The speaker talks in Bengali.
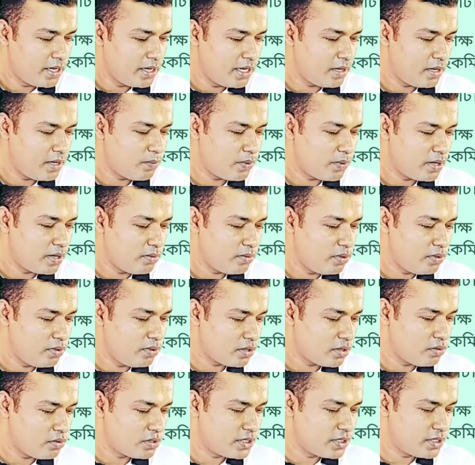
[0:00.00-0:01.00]
এরপরে
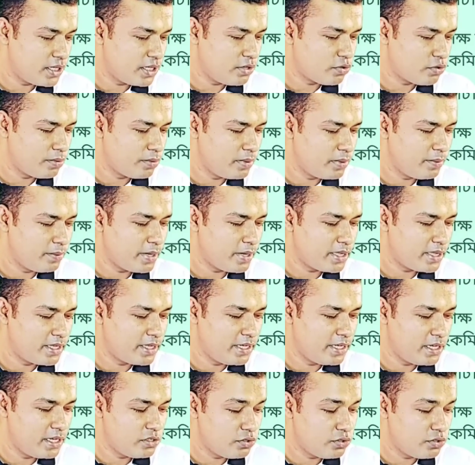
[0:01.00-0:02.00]
উল্লেখ করছেন রবিবার
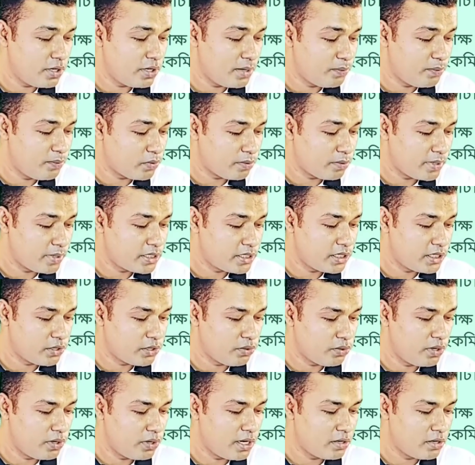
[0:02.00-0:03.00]
তিনই জুলাই প্রবাসী
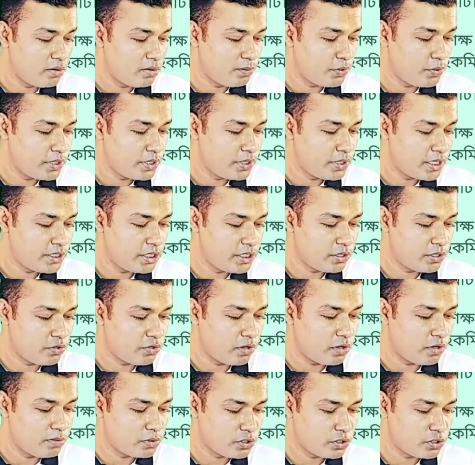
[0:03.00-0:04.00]
কল্যাণ ও বৈদেশিক
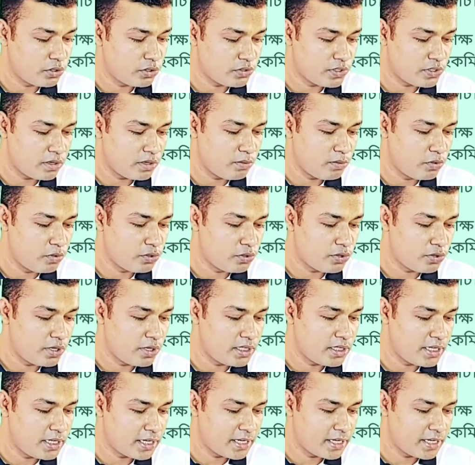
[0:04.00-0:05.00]
কর্মসংস্থান
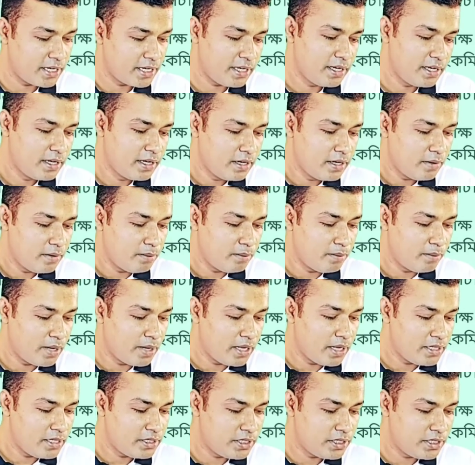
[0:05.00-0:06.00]
মন্ত্রণালয় থেকে
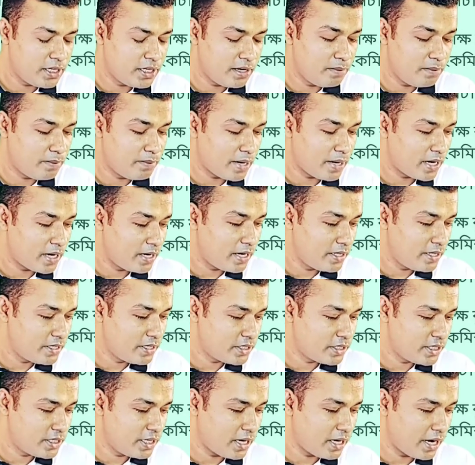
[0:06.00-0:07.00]
মালয়েশিয়ায়
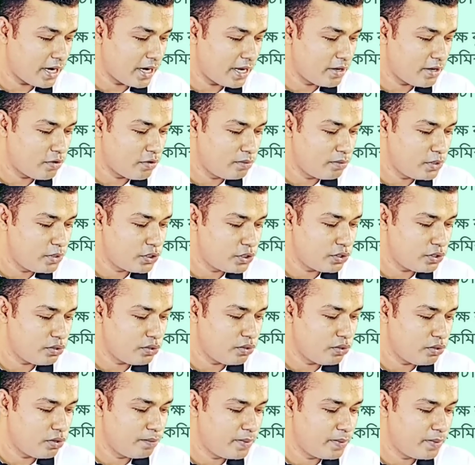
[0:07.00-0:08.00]
বাংলাদেশের হাই কমিশন
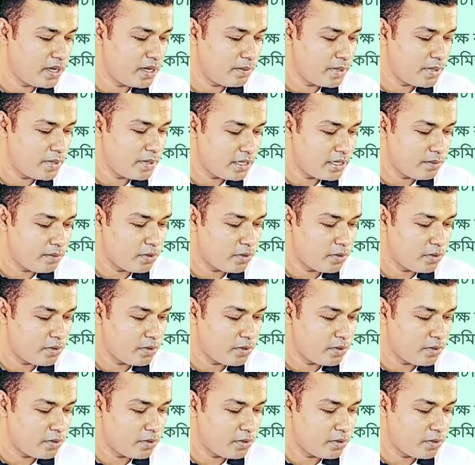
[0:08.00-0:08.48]
ও বিএমইটি